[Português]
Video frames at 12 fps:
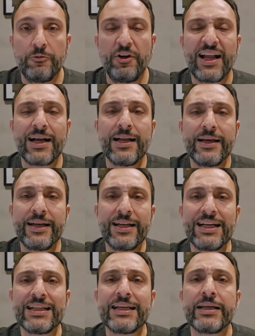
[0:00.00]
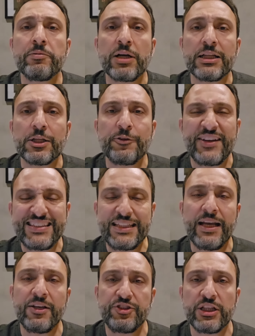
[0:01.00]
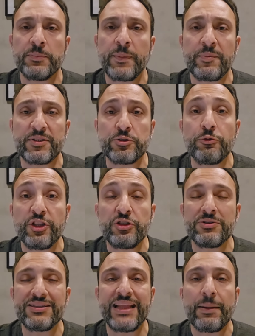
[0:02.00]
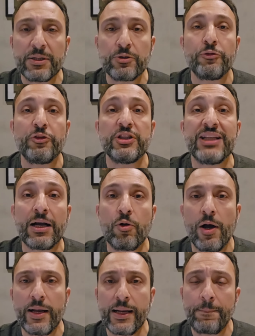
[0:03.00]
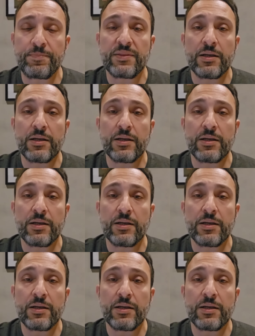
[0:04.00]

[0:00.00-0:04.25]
Fala galera, ligado aqui no canal do VSR, chegando para mais um vídeo. Tema do vídeo de agora: